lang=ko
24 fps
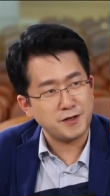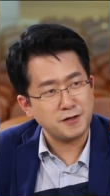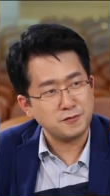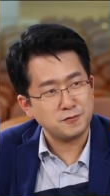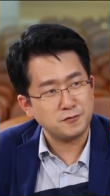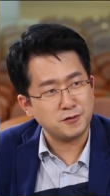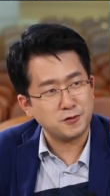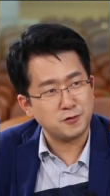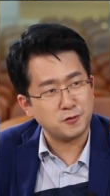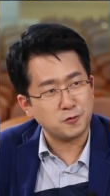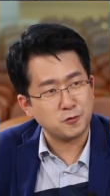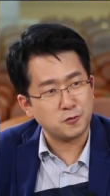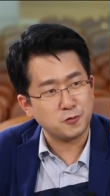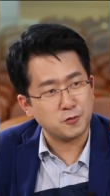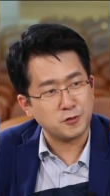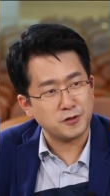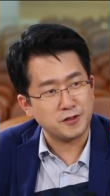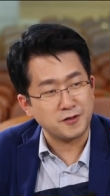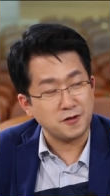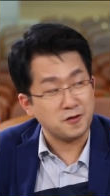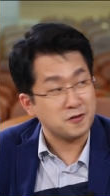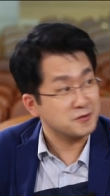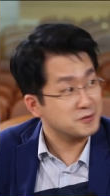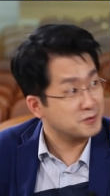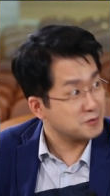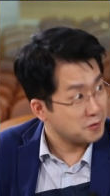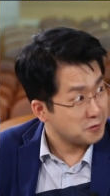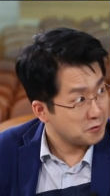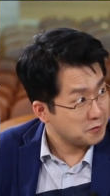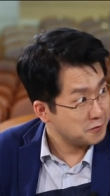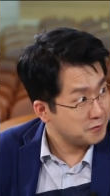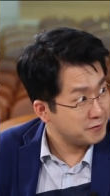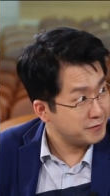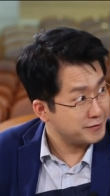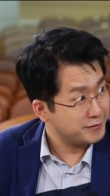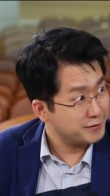한국 기독교의
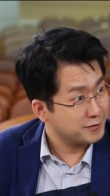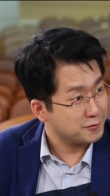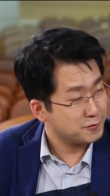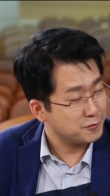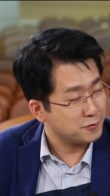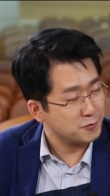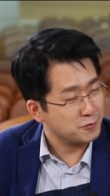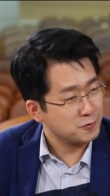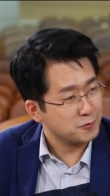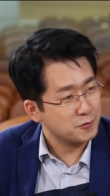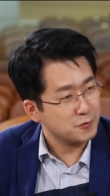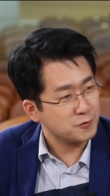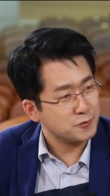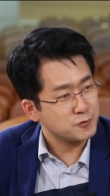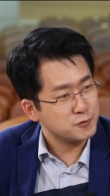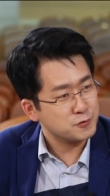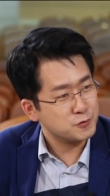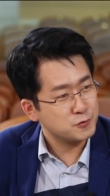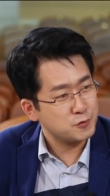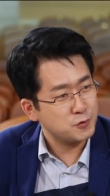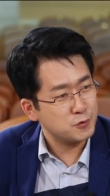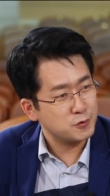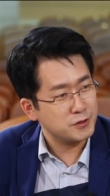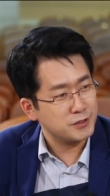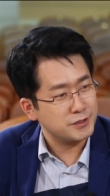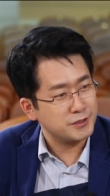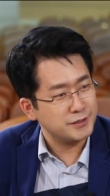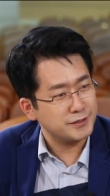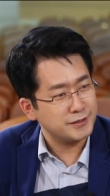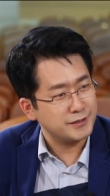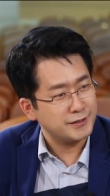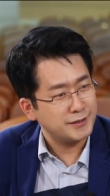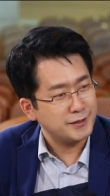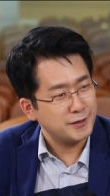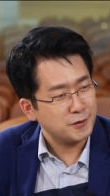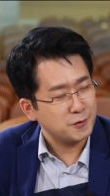영성 그리고 예. 또
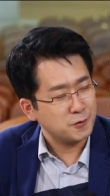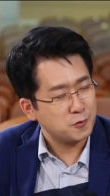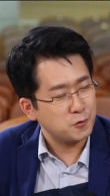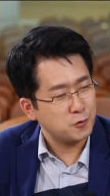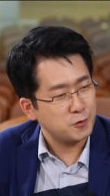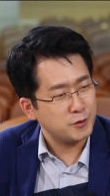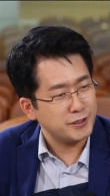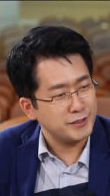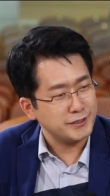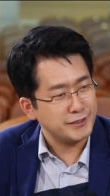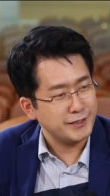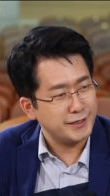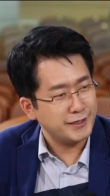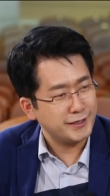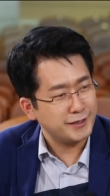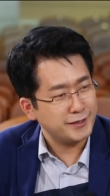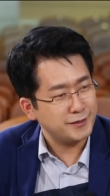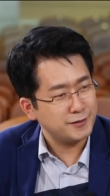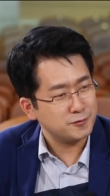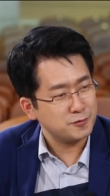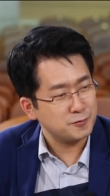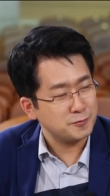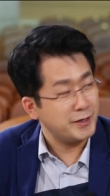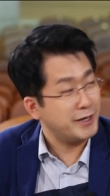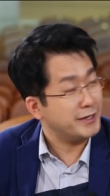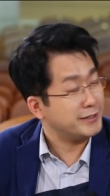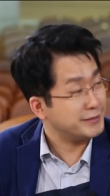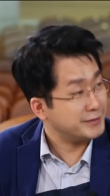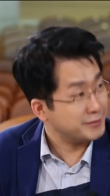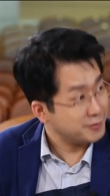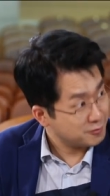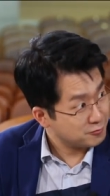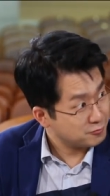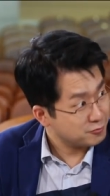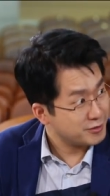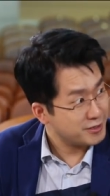초기 교회 이야기를 또 많이
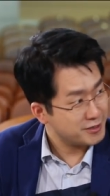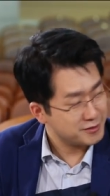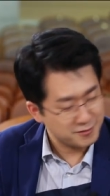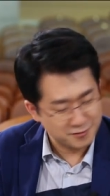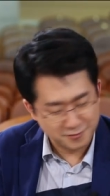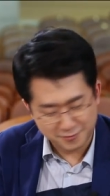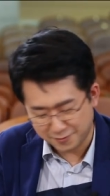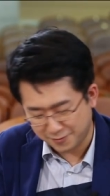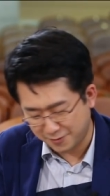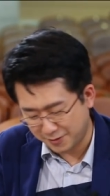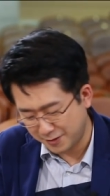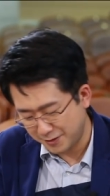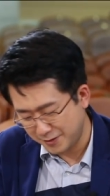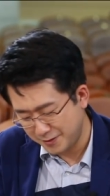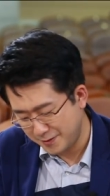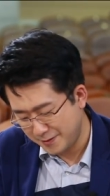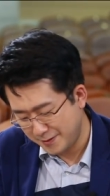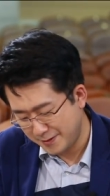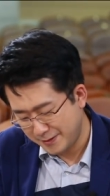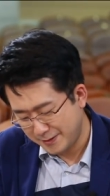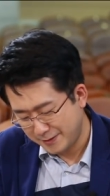연구를 하셨는데